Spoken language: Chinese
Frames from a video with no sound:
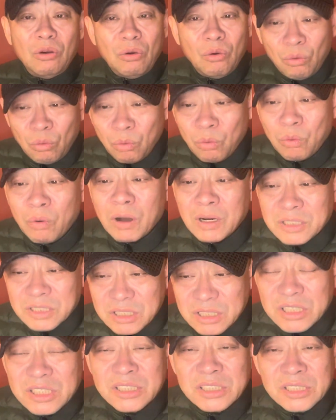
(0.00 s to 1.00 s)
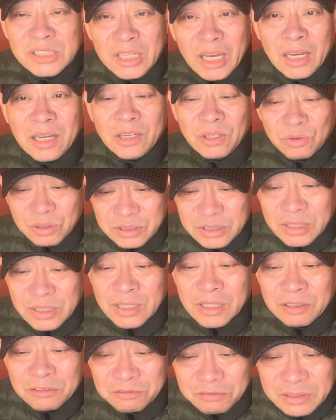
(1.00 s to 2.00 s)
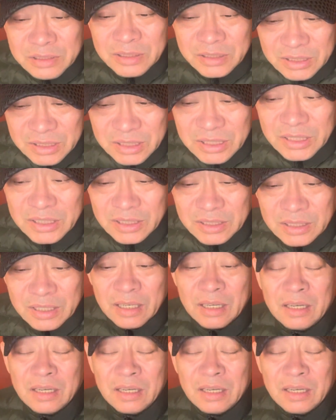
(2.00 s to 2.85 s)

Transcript: 我是想过这个问题的，